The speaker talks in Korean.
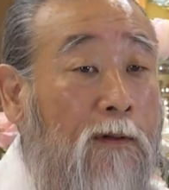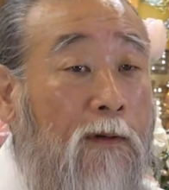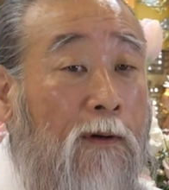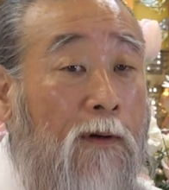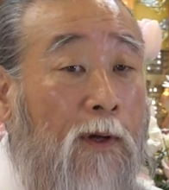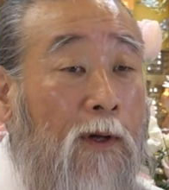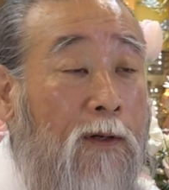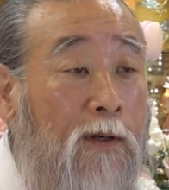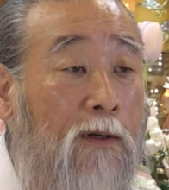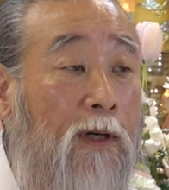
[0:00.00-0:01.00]
어,
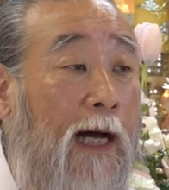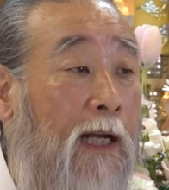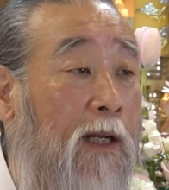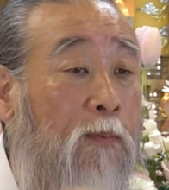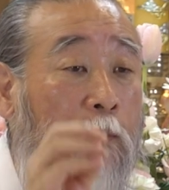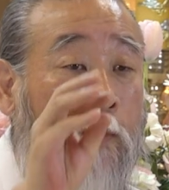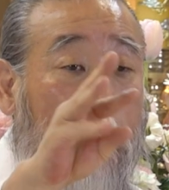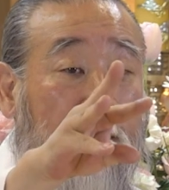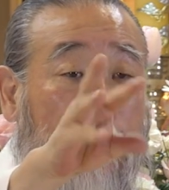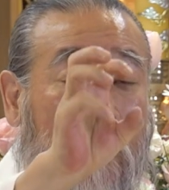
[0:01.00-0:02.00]
그 안에
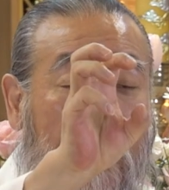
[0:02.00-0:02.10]
보면은